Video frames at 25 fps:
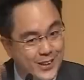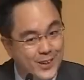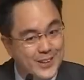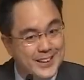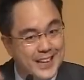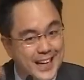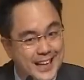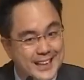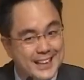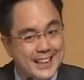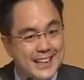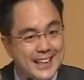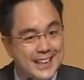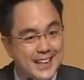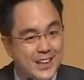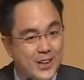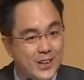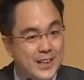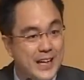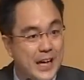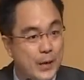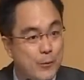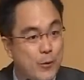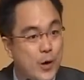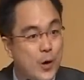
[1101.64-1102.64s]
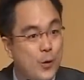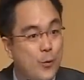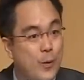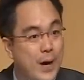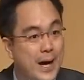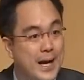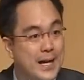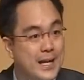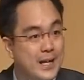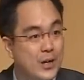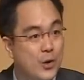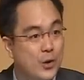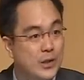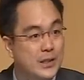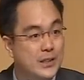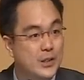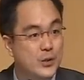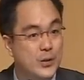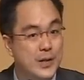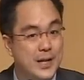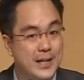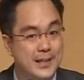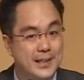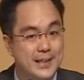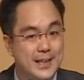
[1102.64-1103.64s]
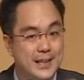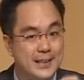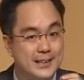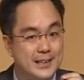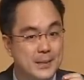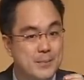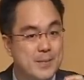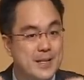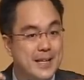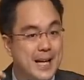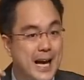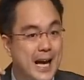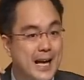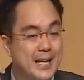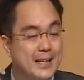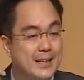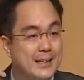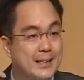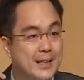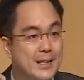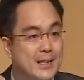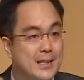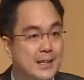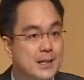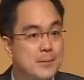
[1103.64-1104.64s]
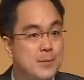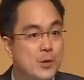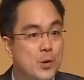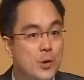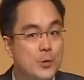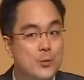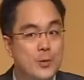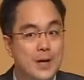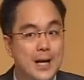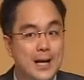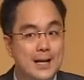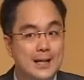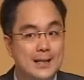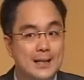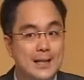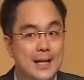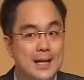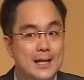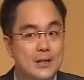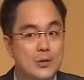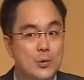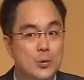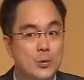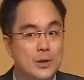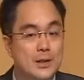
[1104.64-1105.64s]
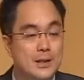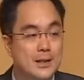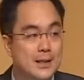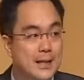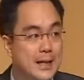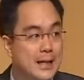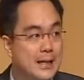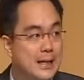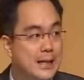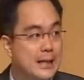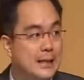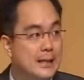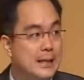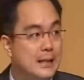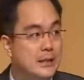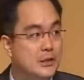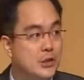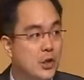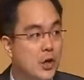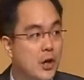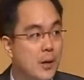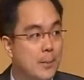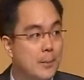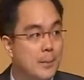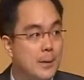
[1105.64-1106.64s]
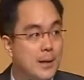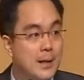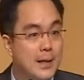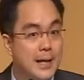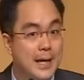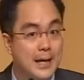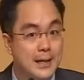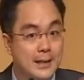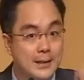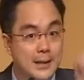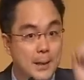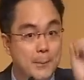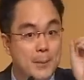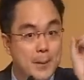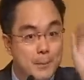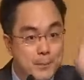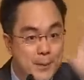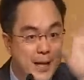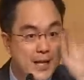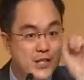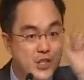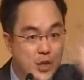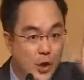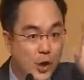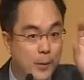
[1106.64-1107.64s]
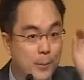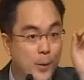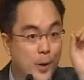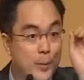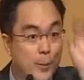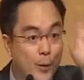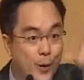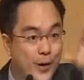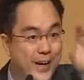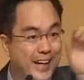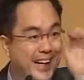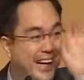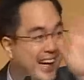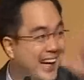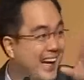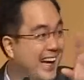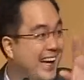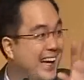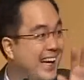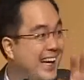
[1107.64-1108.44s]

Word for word: ที่ค่อนข้างดีแล้วก็เล็กว่องไวคนเทรดเนี่ยจะมีการคือบางคนเวลาเล่นหุ้นหรือเล่นอะไรเนี่ยชอบเห็นกระพริบหน้าจอบ่อยๆไง